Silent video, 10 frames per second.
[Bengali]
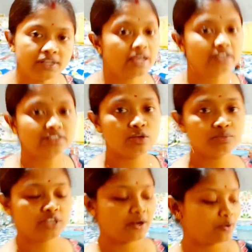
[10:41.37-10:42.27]
ঠিক একদম
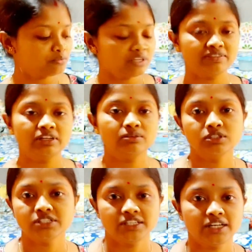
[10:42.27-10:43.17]
সেরকম যে অ্যাভেলেবেল
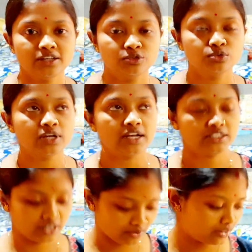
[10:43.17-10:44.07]
সেটা কিন্তু না
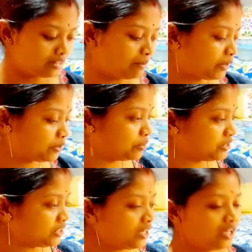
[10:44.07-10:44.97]
সে কারণে দামটা একটু
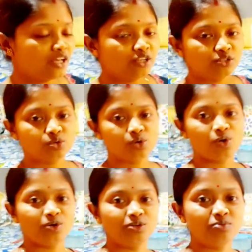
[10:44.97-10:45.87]
বেশি তো
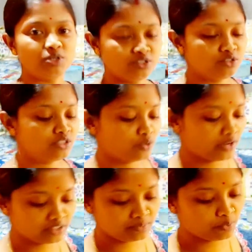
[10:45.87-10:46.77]
কল্লোল বলেছিল যে
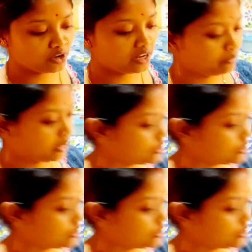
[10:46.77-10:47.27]
কয়েকদিন পরে আনবে